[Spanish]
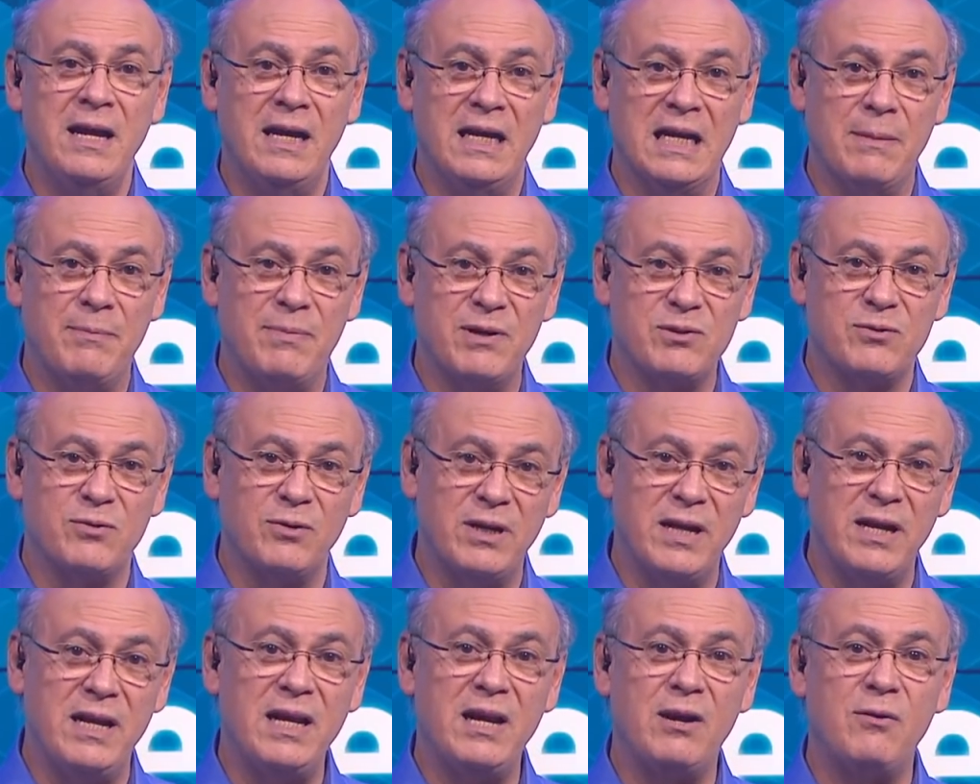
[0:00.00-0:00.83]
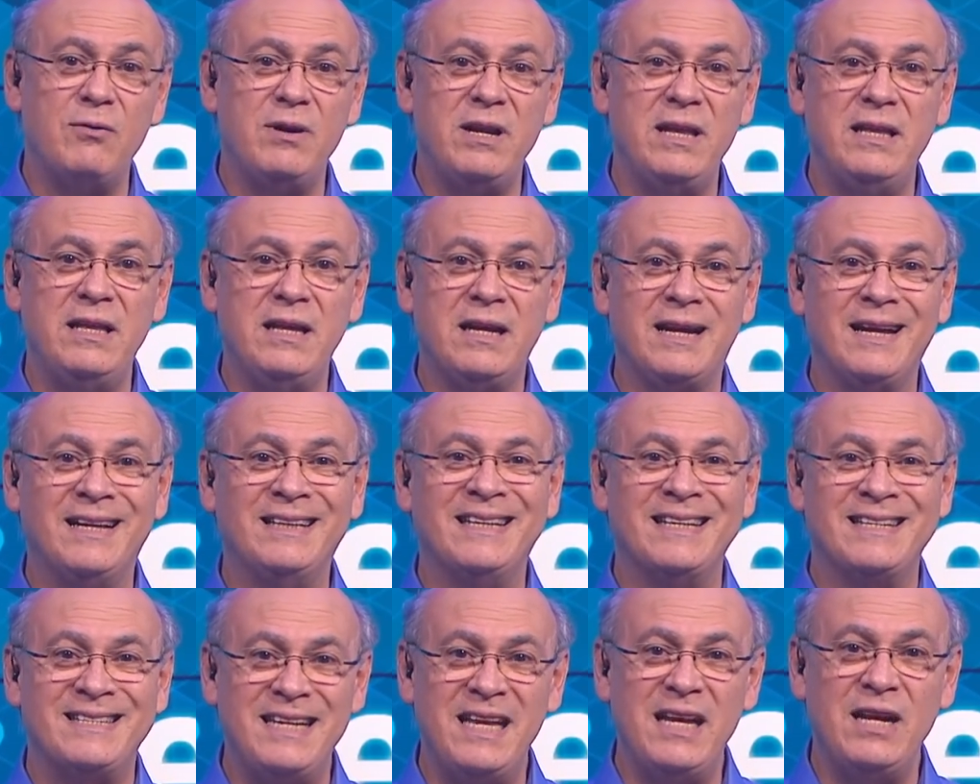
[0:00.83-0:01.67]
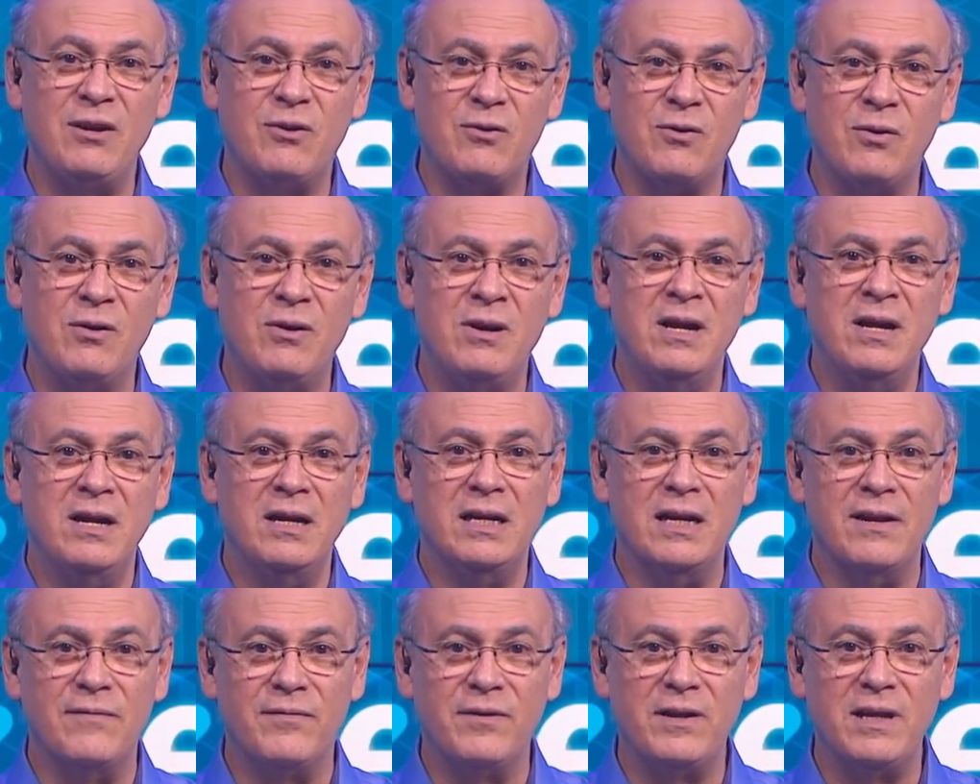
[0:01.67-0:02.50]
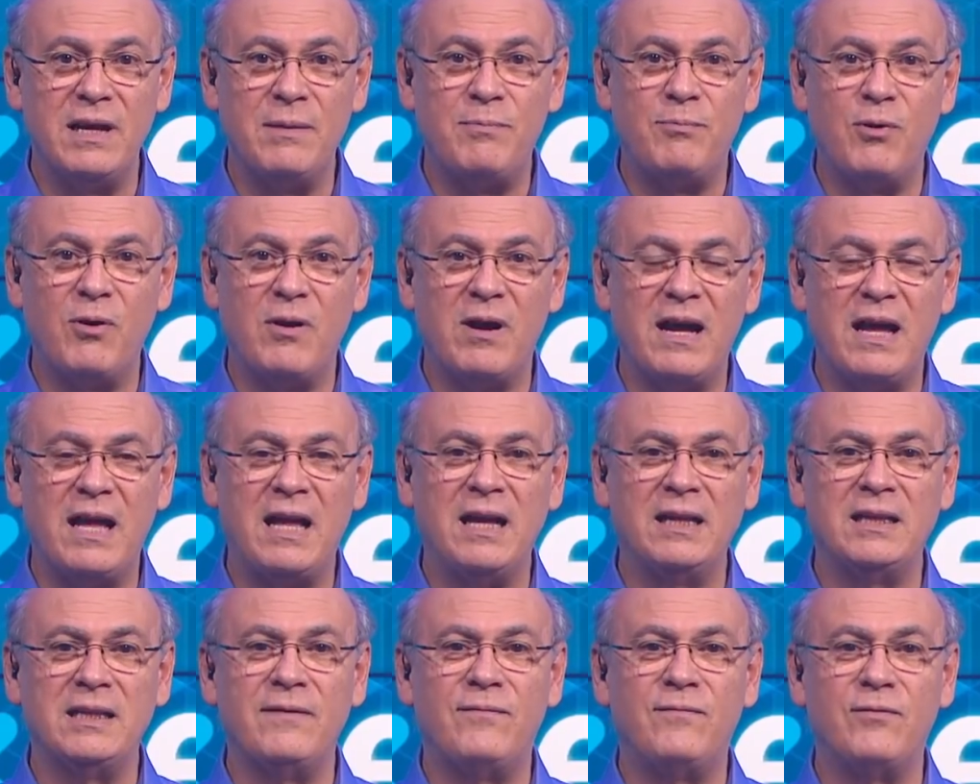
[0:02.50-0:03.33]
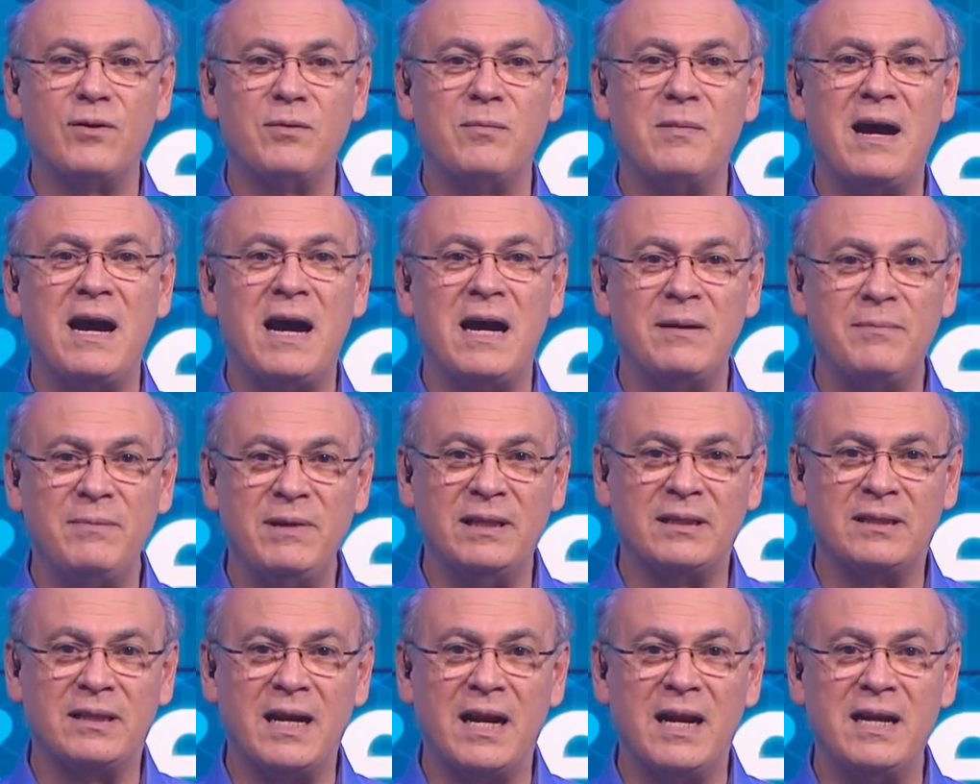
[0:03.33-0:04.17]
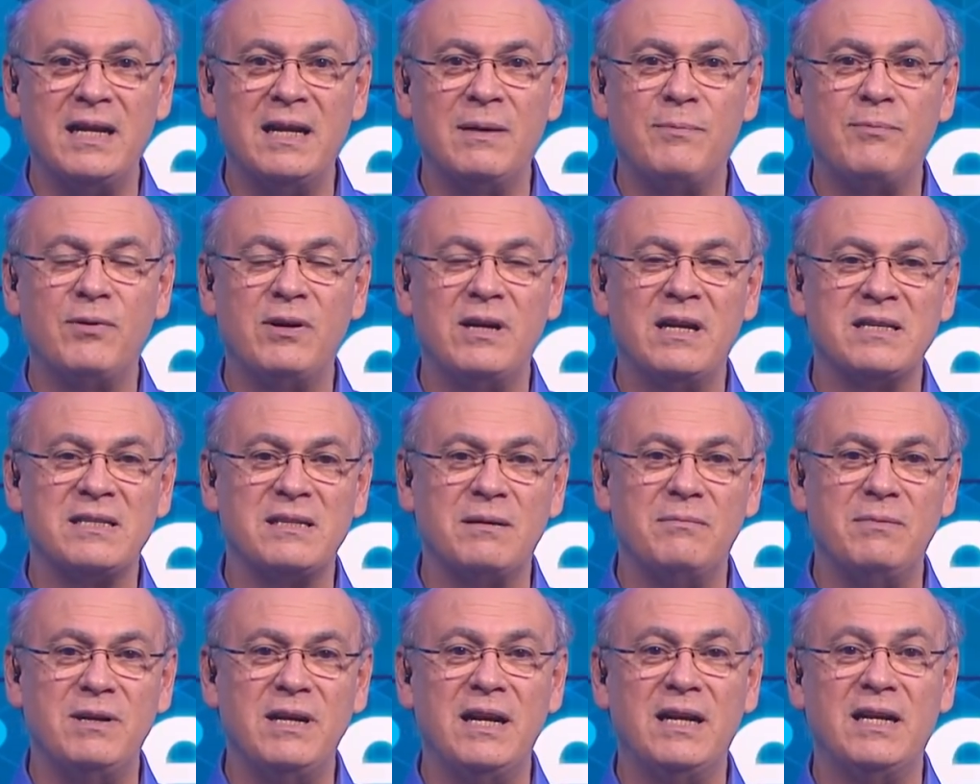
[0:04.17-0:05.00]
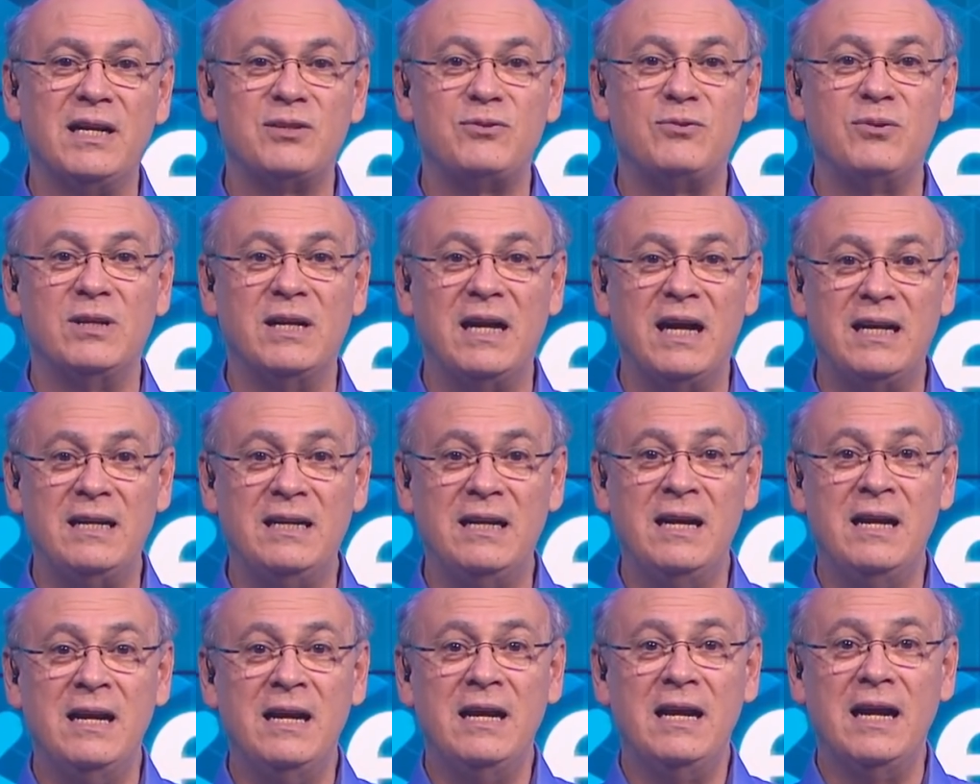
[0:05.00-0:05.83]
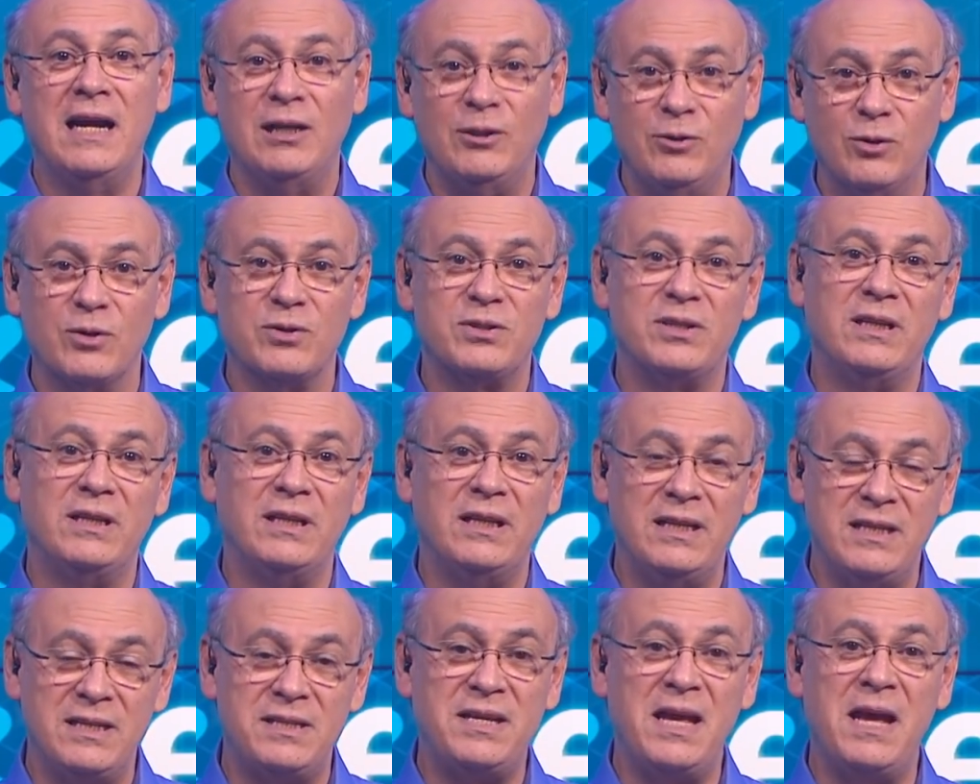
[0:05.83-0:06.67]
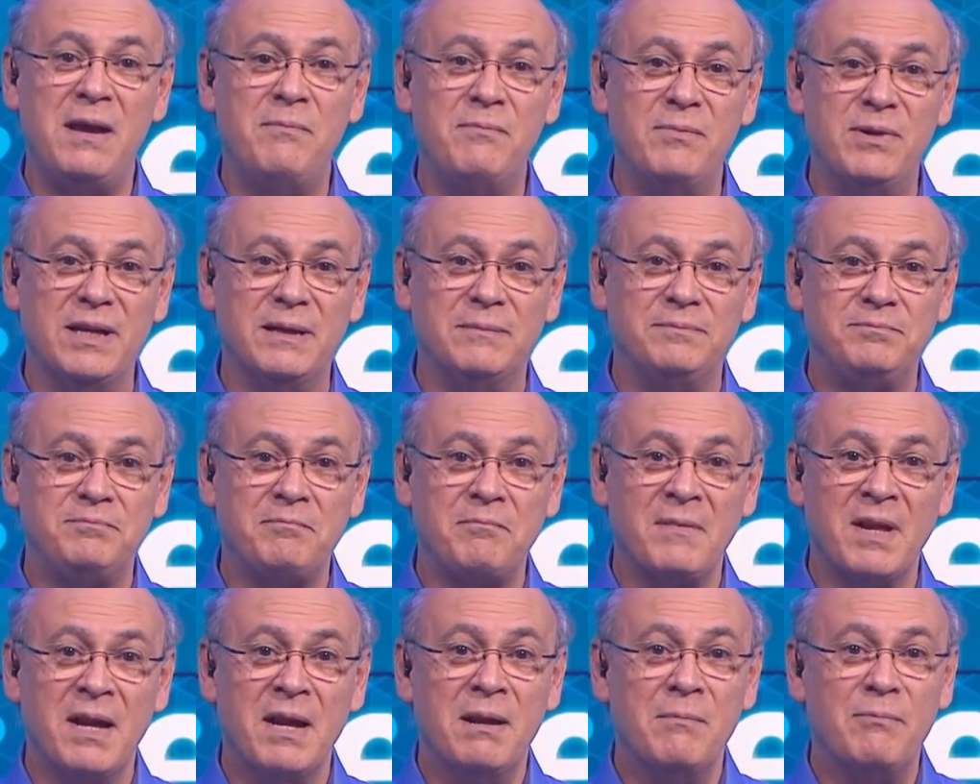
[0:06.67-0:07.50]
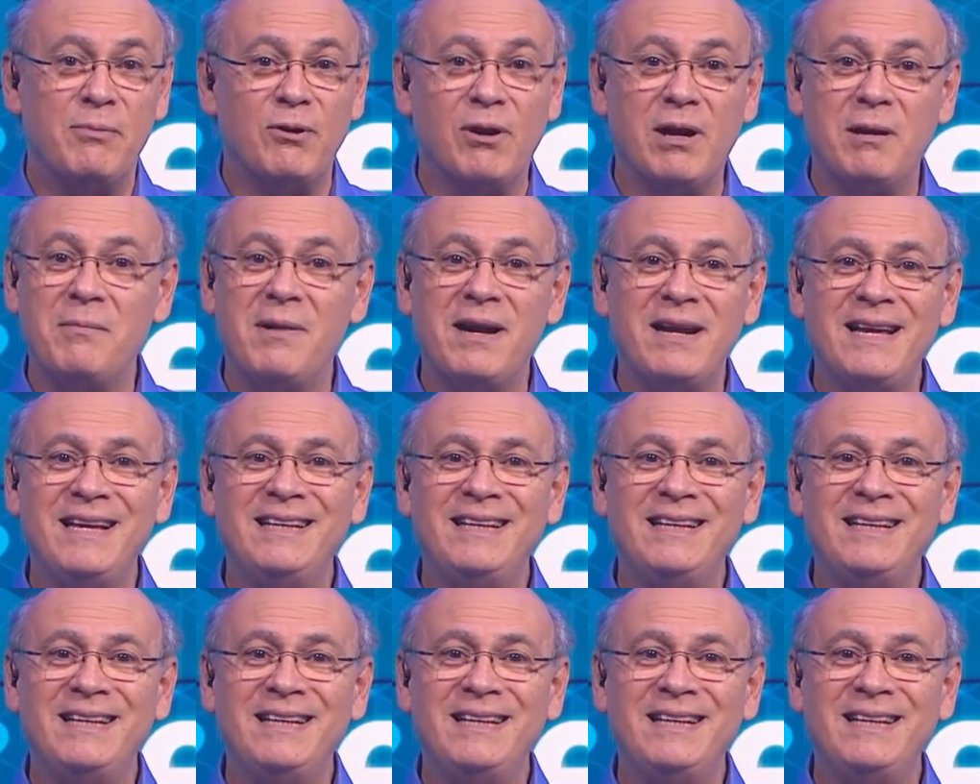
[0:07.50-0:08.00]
y la personería jurídica de 5 le fue despojada de forma arbitraria por la Asamblea Nacional el 12 de diciembre. Pero al